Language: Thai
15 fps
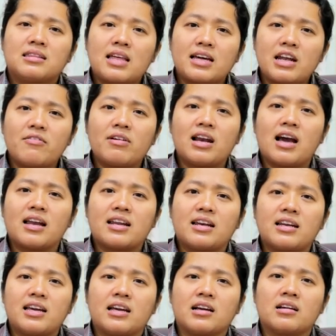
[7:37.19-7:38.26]
แต่ในเวลานั้น
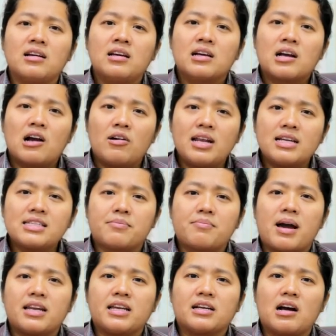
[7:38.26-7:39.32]
เองเขาได้สัม
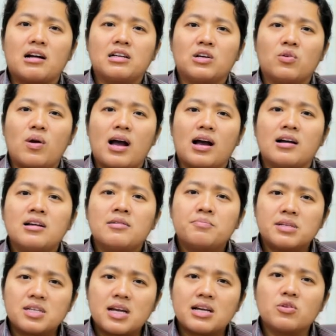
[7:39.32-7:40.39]
ผัสอีกครั้งหนึ่งว่า
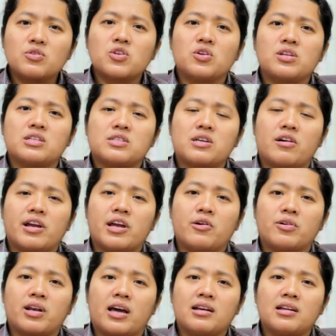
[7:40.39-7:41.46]
ประชาชนอิสราเอ
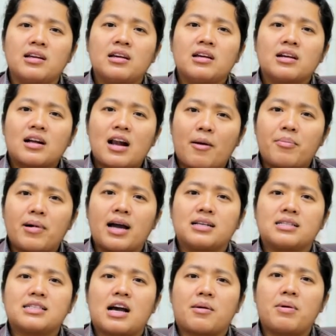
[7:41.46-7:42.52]
ลนั้นกลับหัน
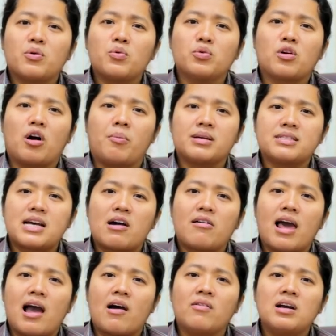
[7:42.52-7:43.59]
จากพระคุณของพระเจ้า
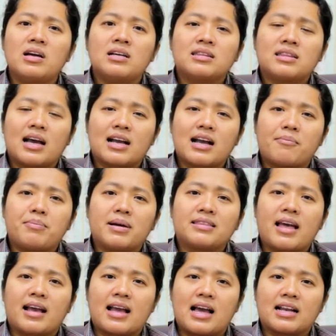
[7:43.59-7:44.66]
แล้ว แต่กลับไป
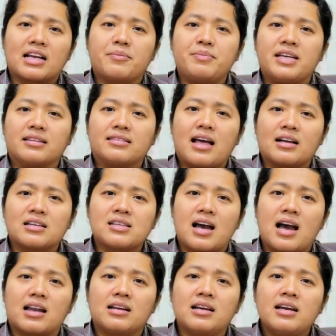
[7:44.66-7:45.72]
แต่งงานกับหญิงต่าง
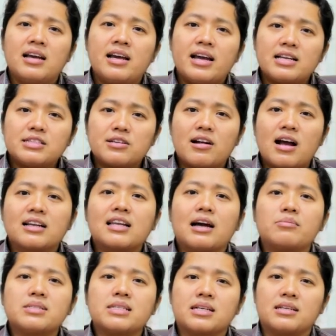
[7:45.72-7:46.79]
ชาติเอสรา
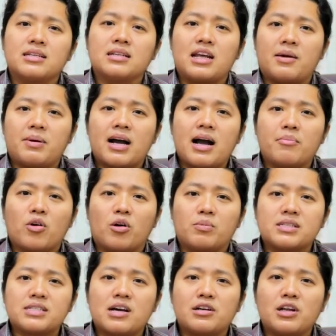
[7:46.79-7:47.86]
ทำสิ่งหนึ่งในพระคำของ
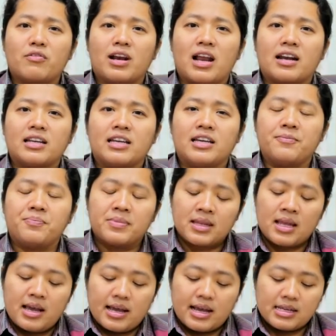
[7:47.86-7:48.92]
พระเจ้าในเวลานี้
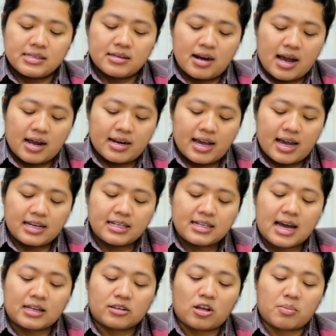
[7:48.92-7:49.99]
เอสราได้อธิษ
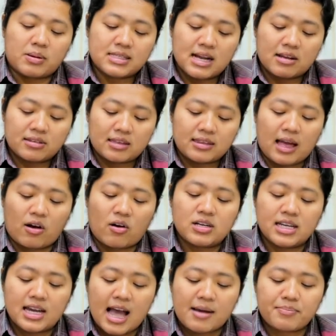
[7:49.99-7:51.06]
ฐานต่อพระเจ้าตั้งแต่ข้อ
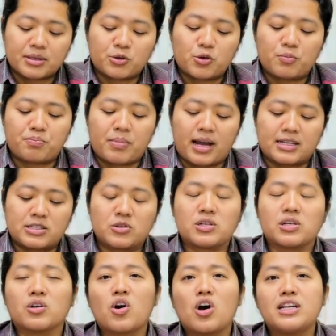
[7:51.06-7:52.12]
ที่5เป็นต้นไปจน
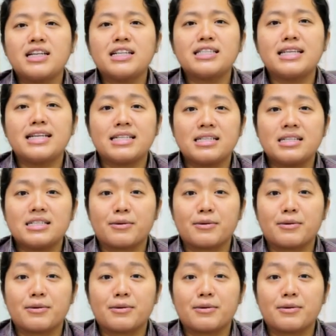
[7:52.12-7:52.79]
ถึงข้อที่ที่